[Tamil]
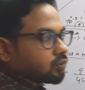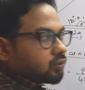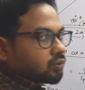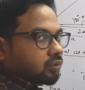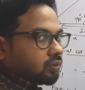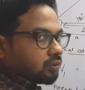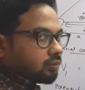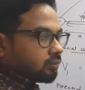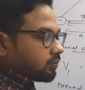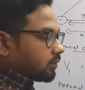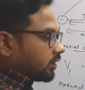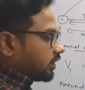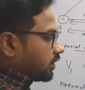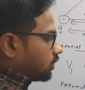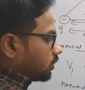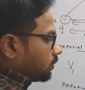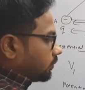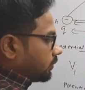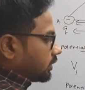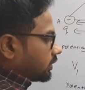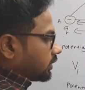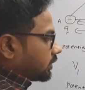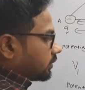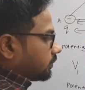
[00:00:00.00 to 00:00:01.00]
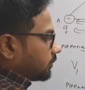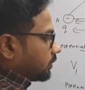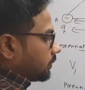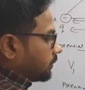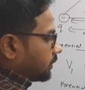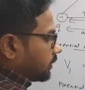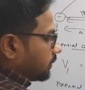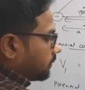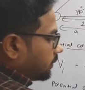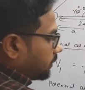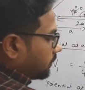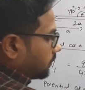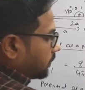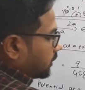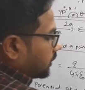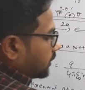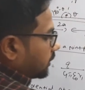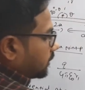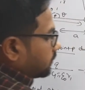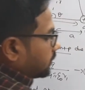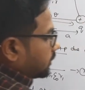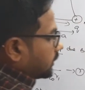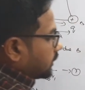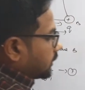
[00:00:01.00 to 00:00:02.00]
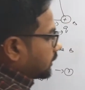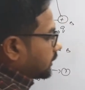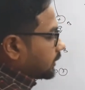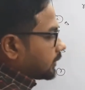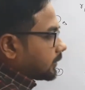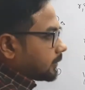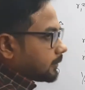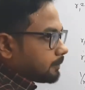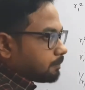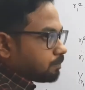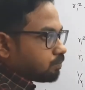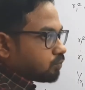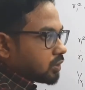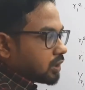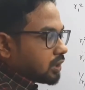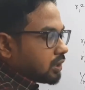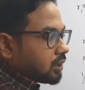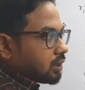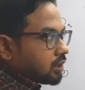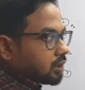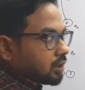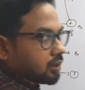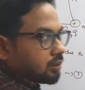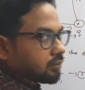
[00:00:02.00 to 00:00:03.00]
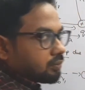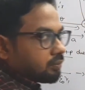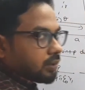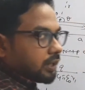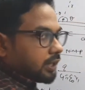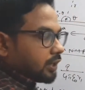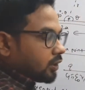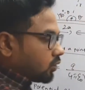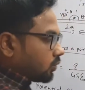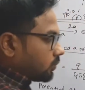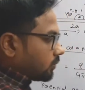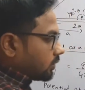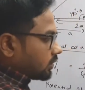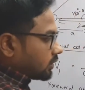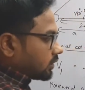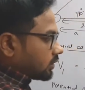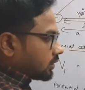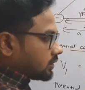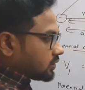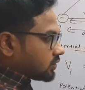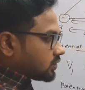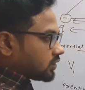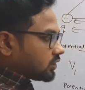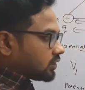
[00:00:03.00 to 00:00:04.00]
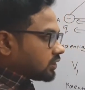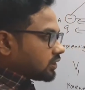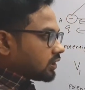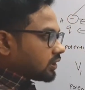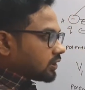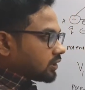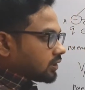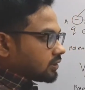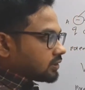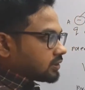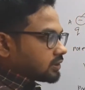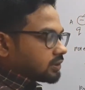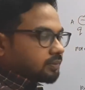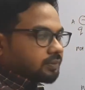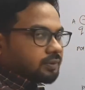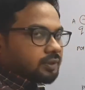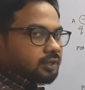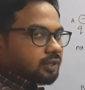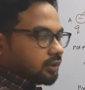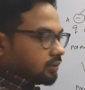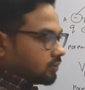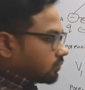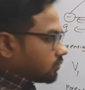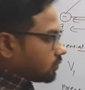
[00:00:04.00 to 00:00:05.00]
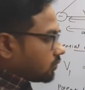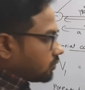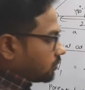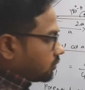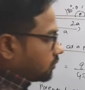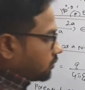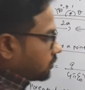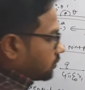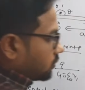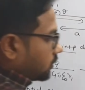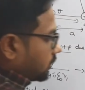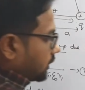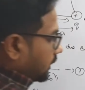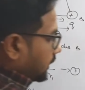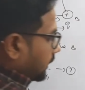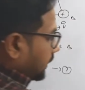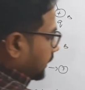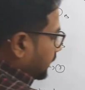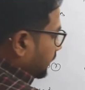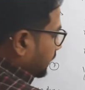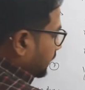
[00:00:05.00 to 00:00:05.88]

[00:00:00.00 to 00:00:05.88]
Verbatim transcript: போகிறோம் பைனோமியல் தீரம் எப்படி அப்ளை பண்ணலாம் அப்படின்னா பைனோமியல் தீரம் சின்ன கான்செப்ட் தான் ஒன்றும் இல்லை